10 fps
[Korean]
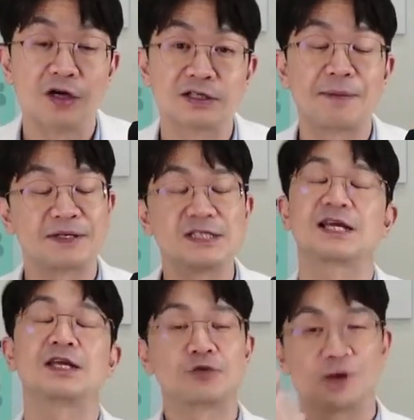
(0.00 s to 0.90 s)
그 다음에
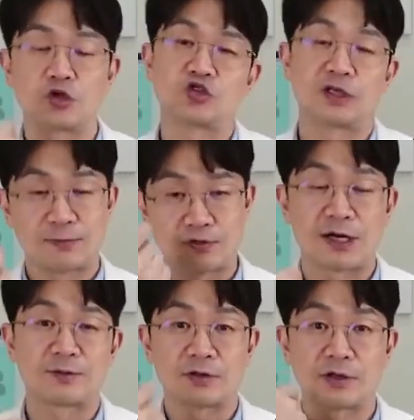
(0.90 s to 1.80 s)
질캔도 먹여주셔야 돼요.
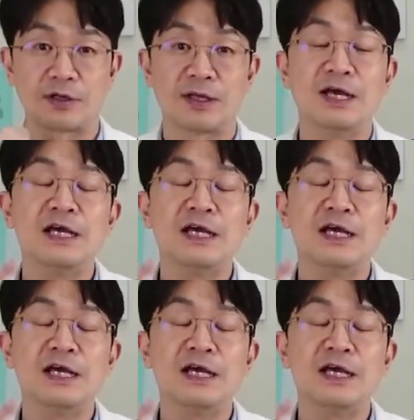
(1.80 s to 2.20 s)
불안감 떨어뜨리는.